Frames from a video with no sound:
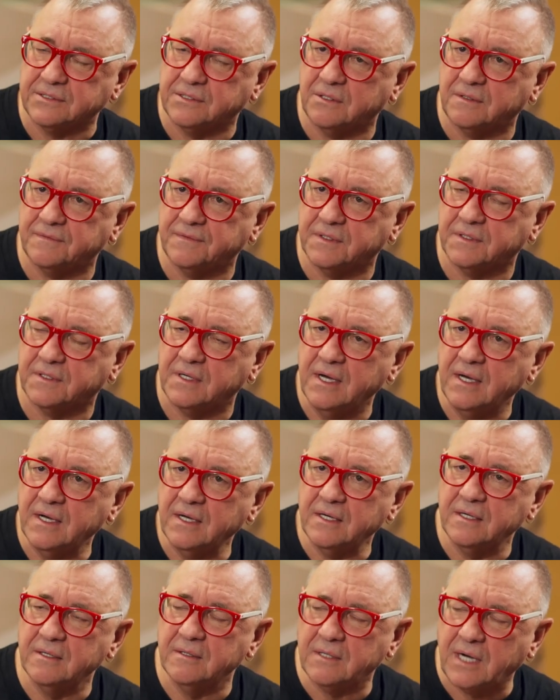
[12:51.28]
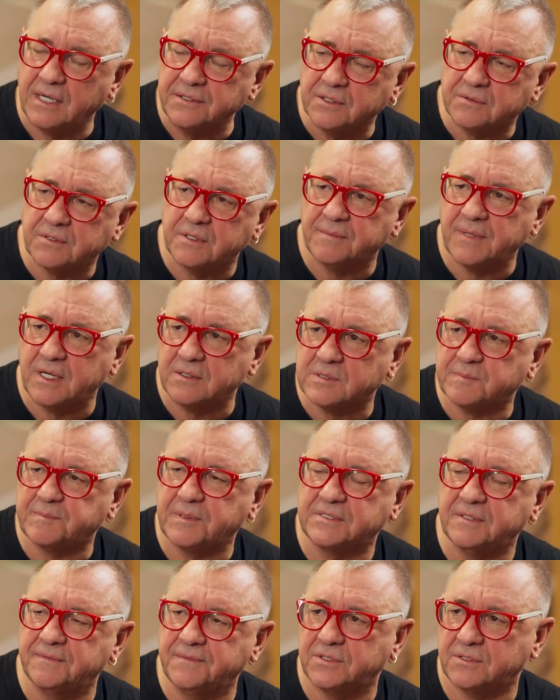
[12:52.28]
radiowych, e, a niektóre mają
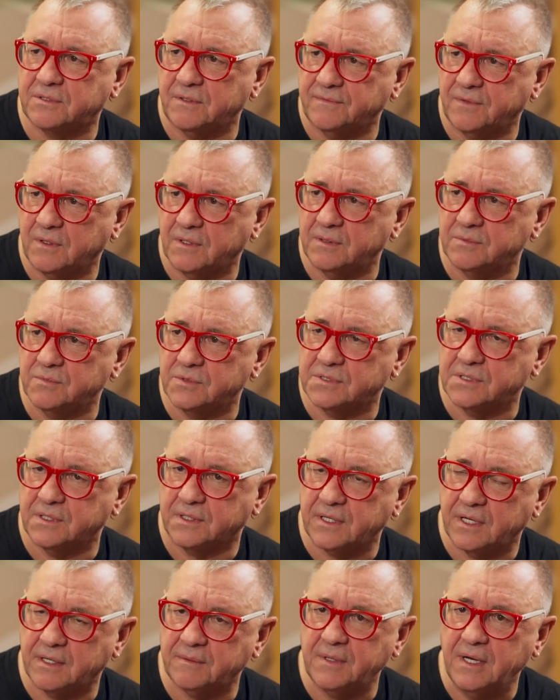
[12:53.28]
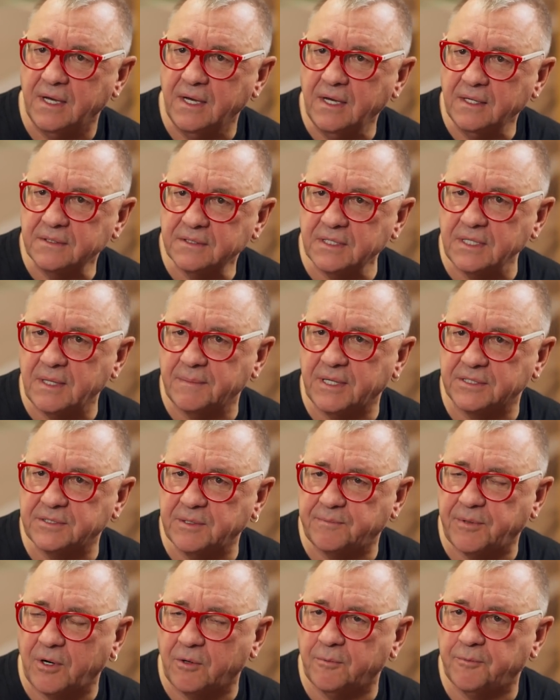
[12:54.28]
specyficzną w ogóle muzykę, te
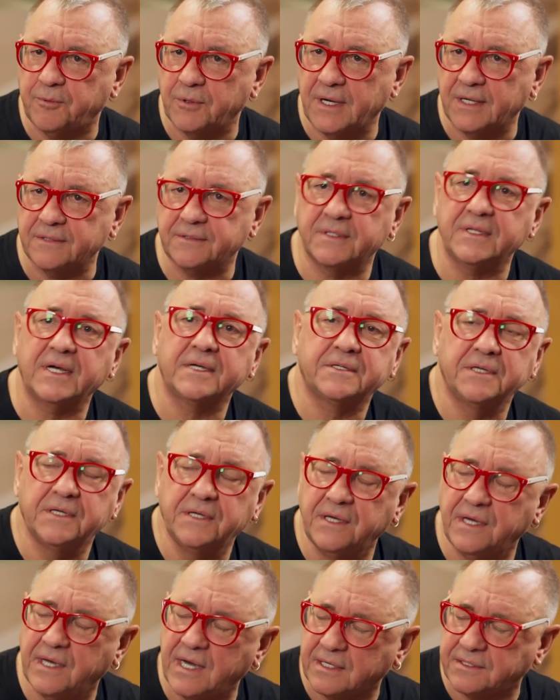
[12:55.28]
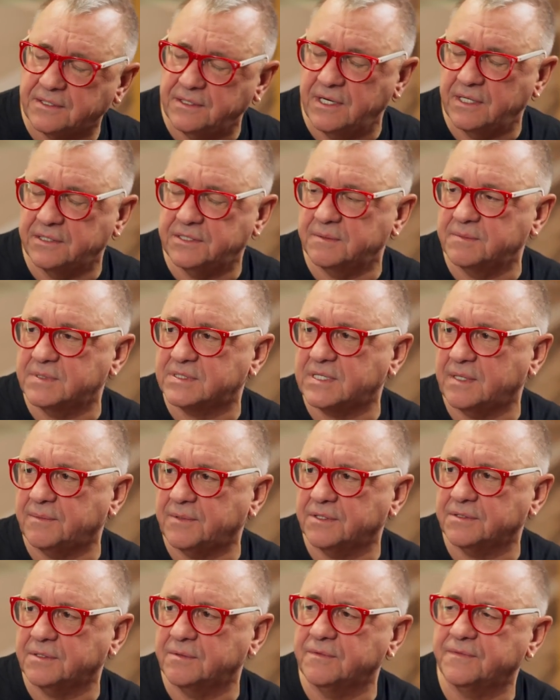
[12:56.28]
najbardziej popularne, te takie, jak jedziemy
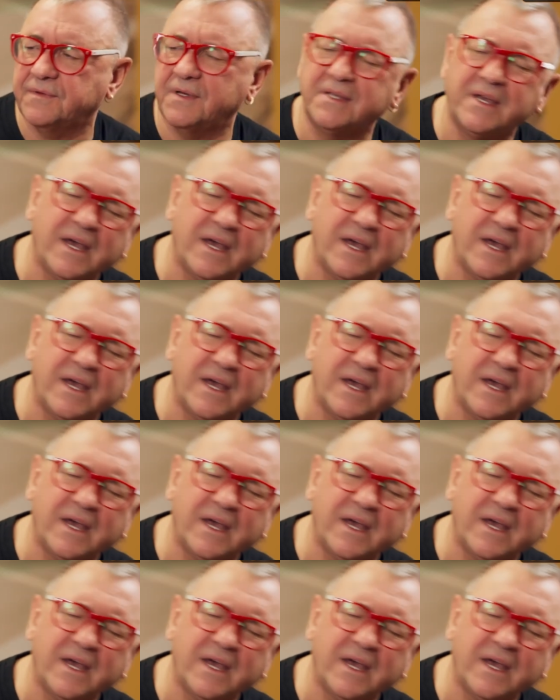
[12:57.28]
samochodem,